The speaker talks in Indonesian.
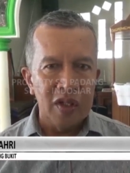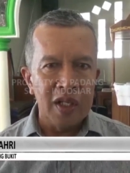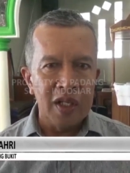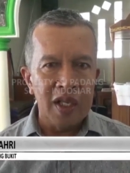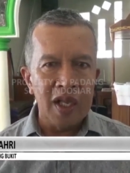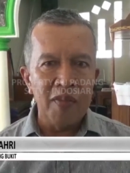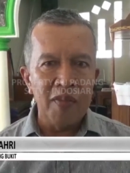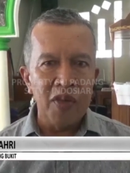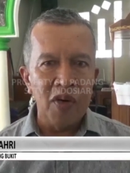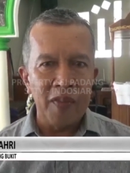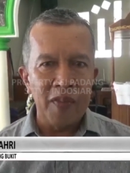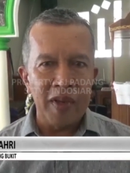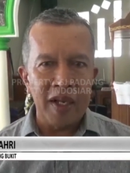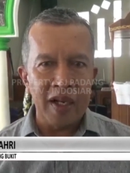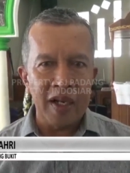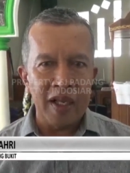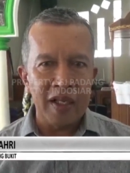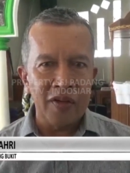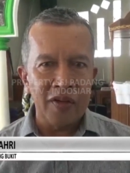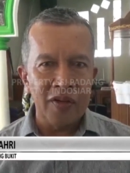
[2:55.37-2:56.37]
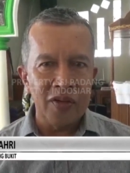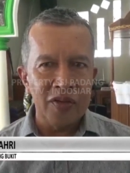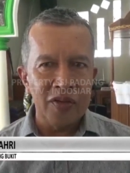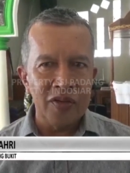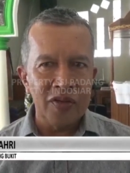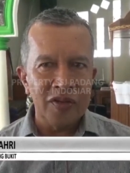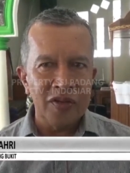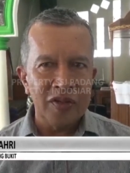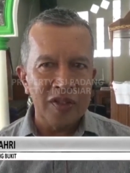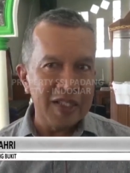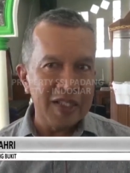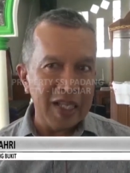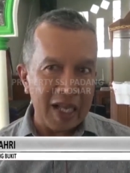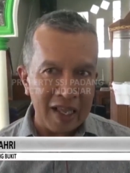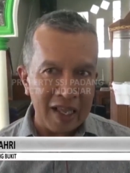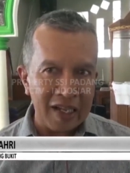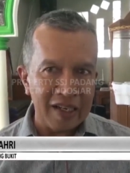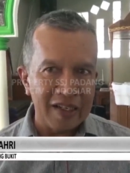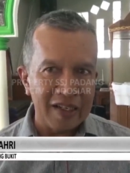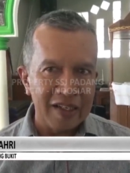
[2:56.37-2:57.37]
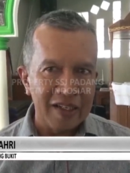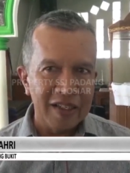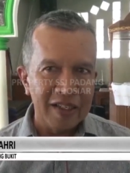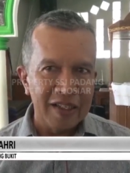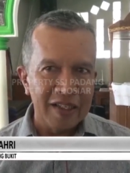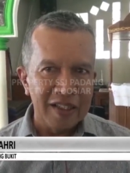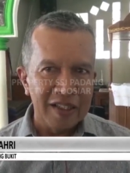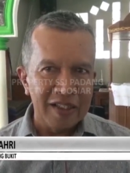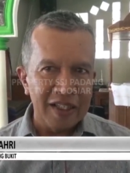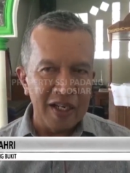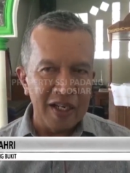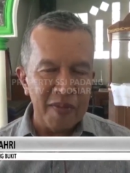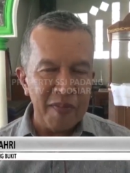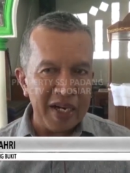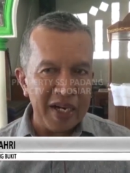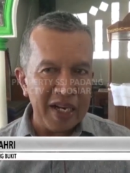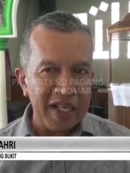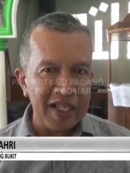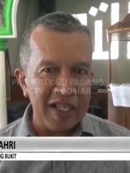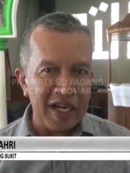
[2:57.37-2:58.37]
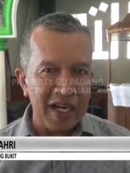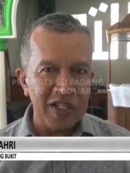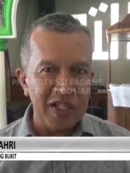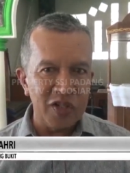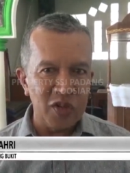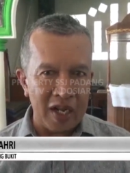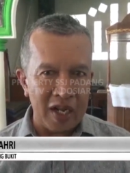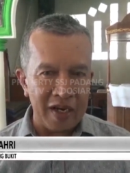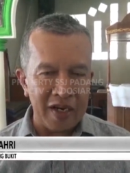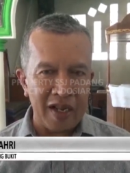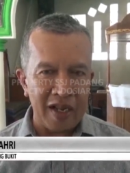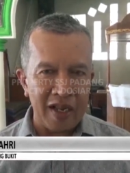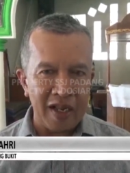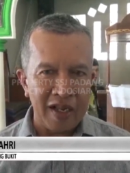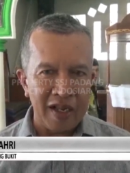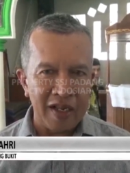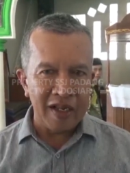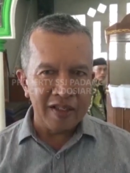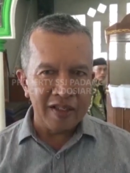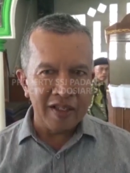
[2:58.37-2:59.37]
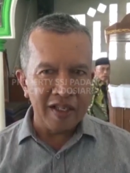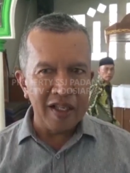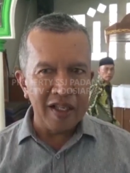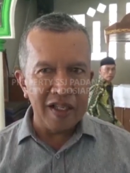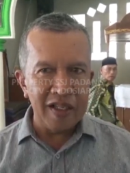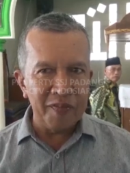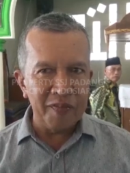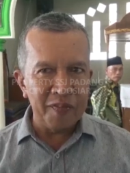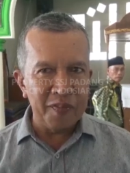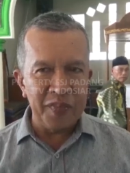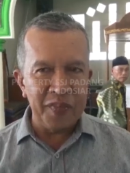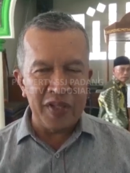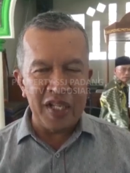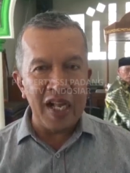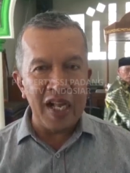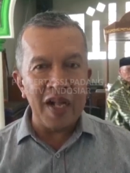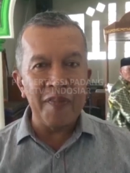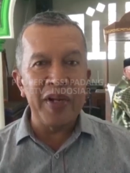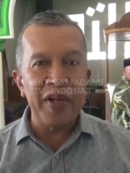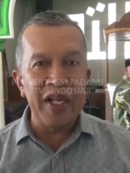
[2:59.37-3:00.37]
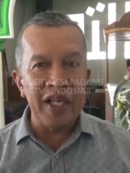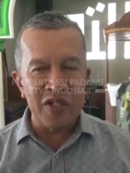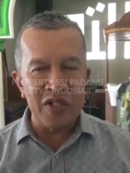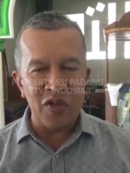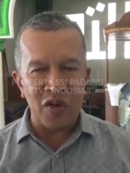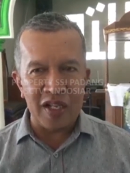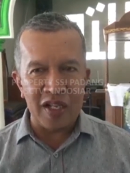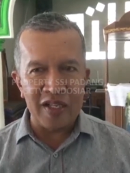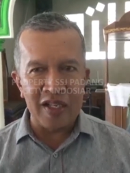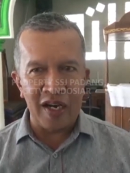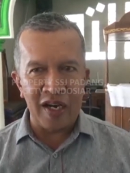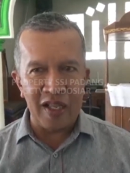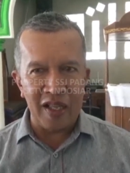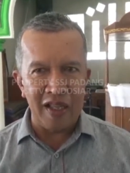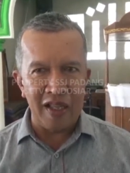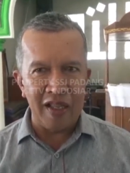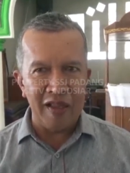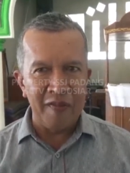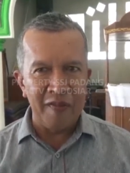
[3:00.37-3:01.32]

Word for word: yang belum ada itu jalan jadi badan jalannya sudah ada jadi tinggal pengecorannya lagi